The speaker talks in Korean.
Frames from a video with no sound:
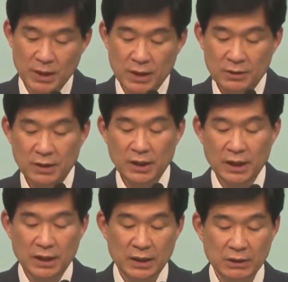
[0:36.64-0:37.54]

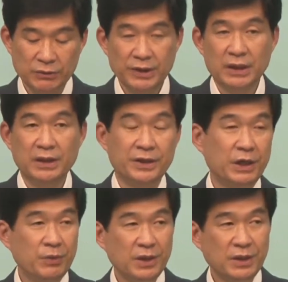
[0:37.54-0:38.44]
그러나 우리가
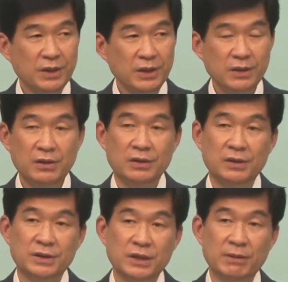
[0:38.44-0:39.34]

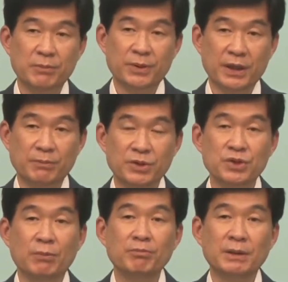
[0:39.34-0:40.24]
레위기를 지난번에 한번
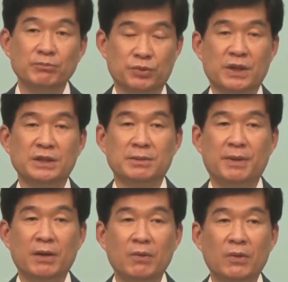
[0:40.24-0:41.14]
전반부까지
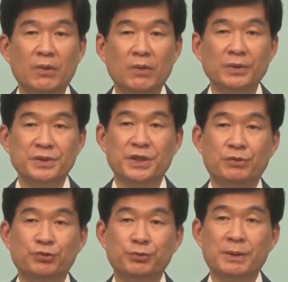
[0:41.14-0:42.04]
봤고 이제
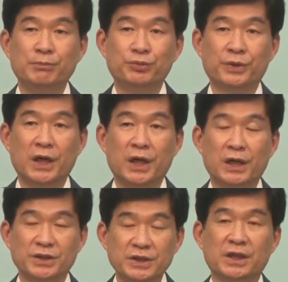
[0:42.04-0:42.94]
후반부가
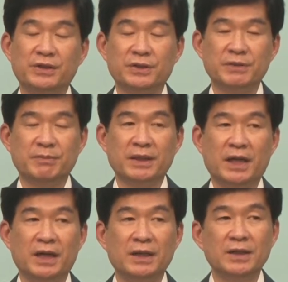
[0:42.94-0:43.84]
시작되어집니다.